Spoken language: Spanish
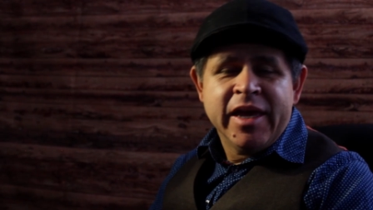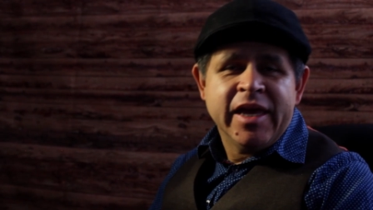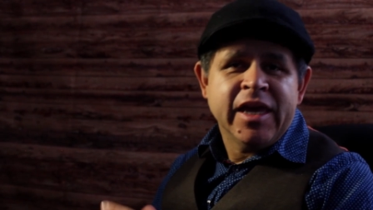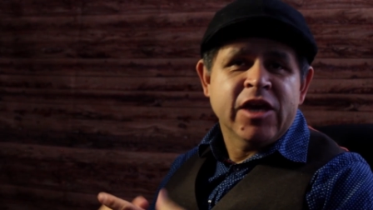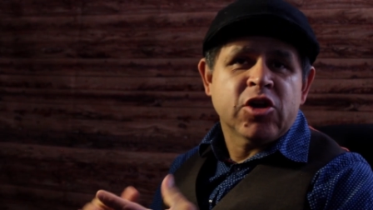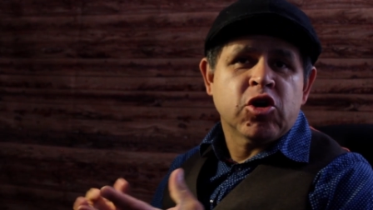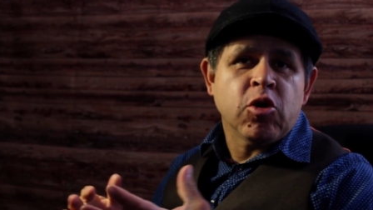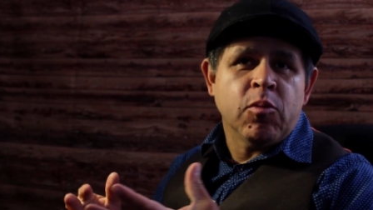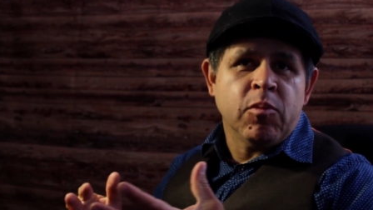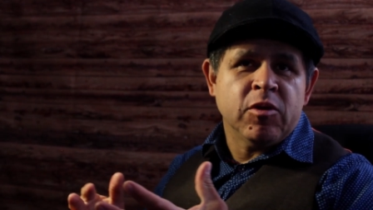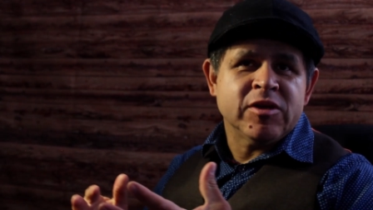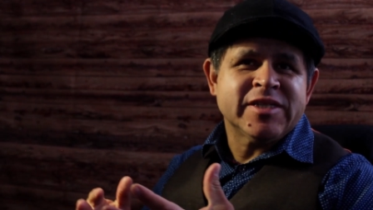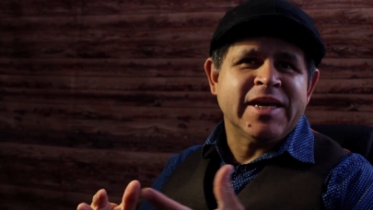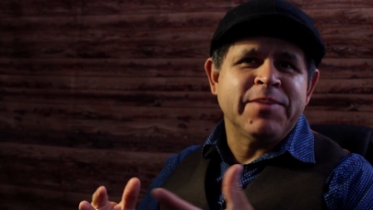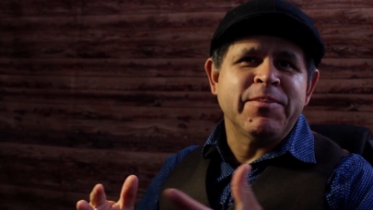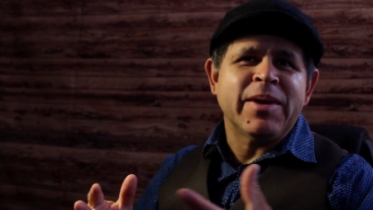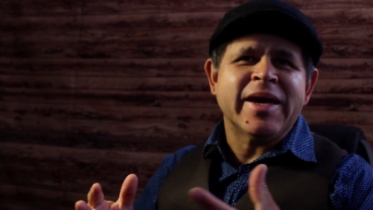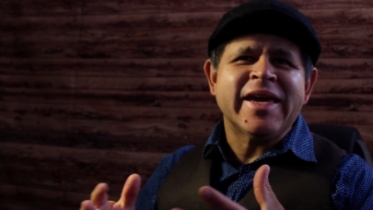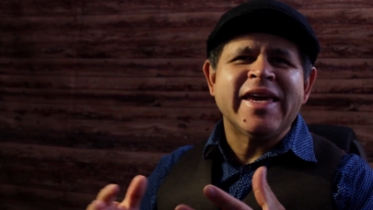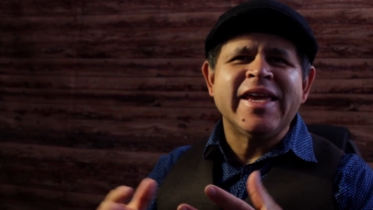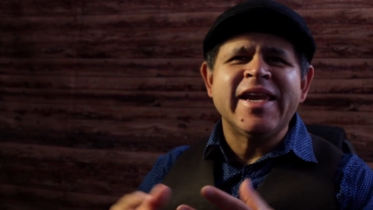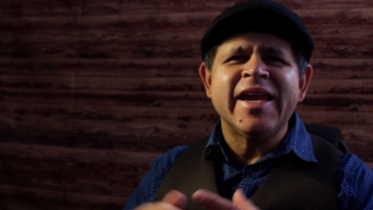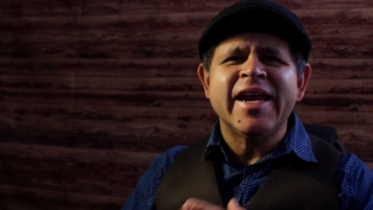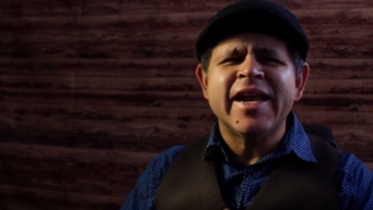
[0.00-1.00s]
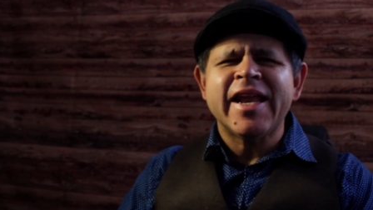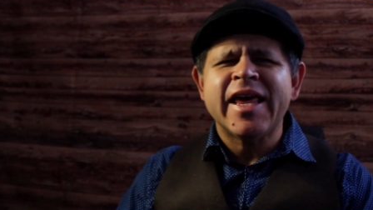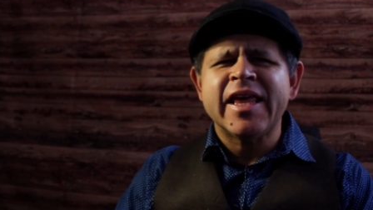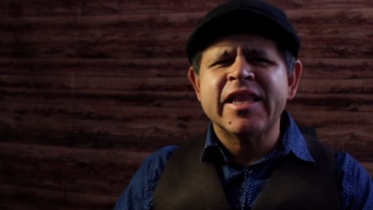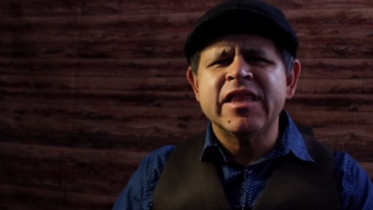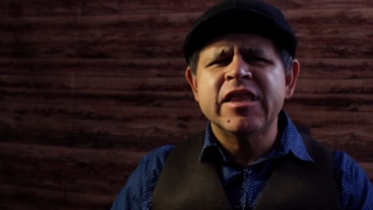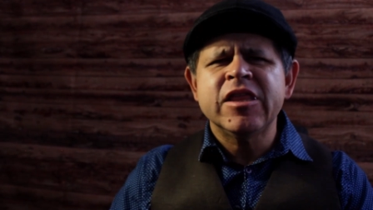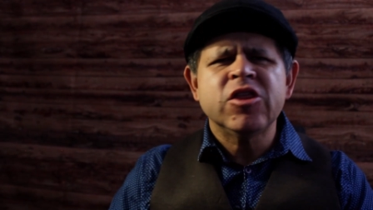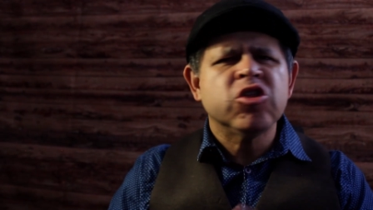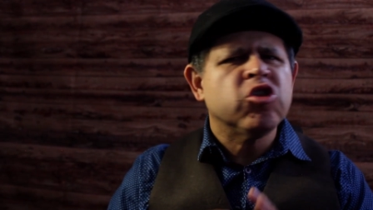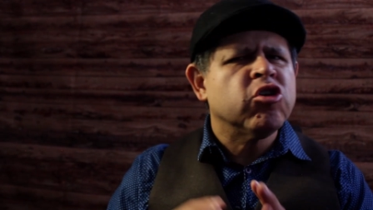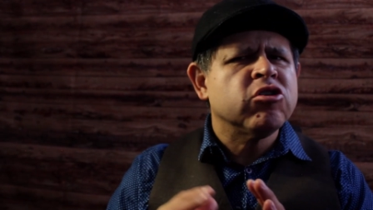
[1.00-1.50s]
Y como se
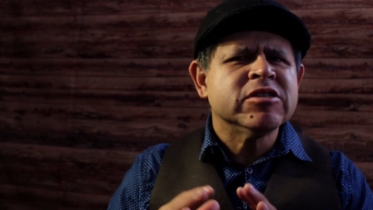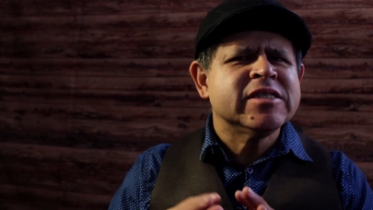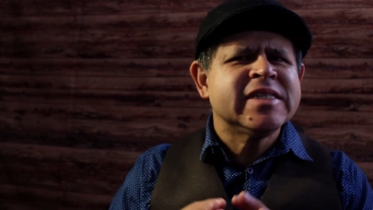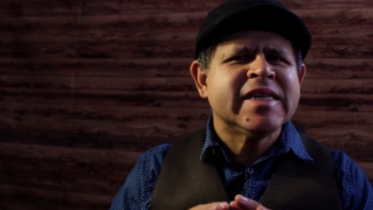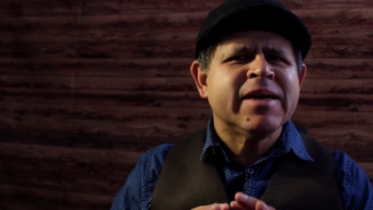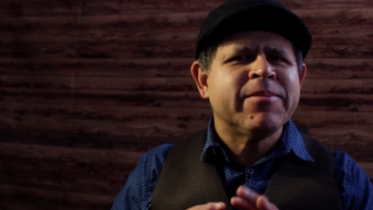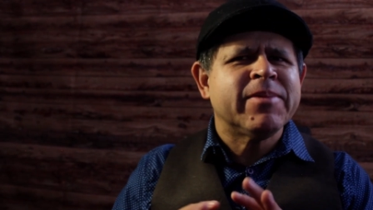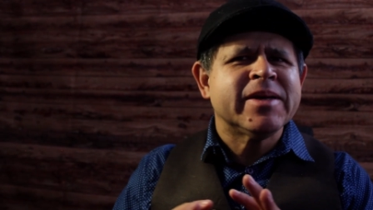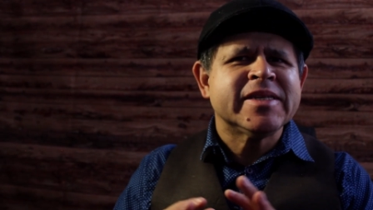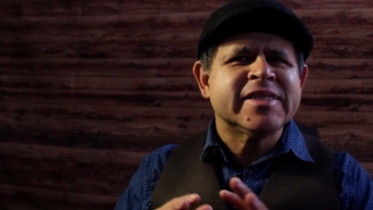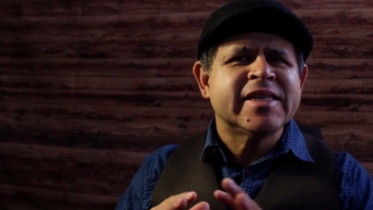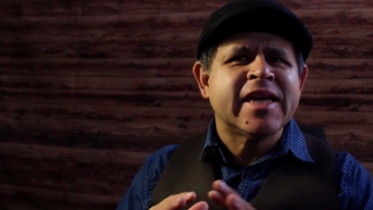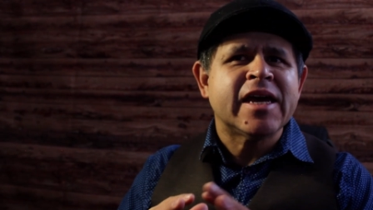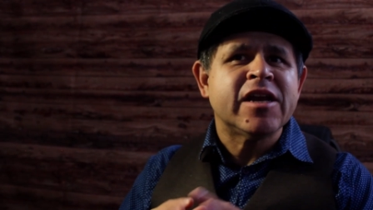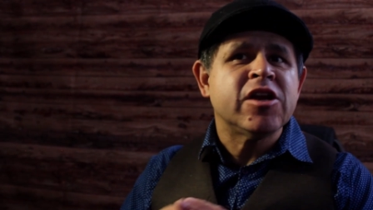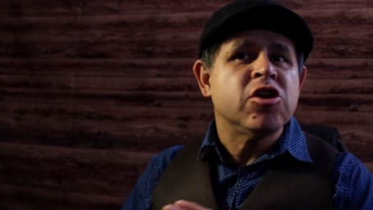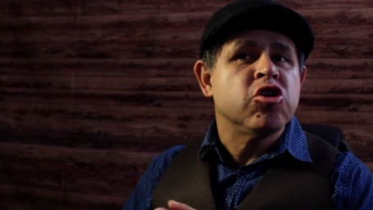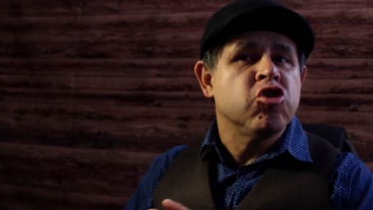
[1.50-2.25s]
imaginarán, don Sebastián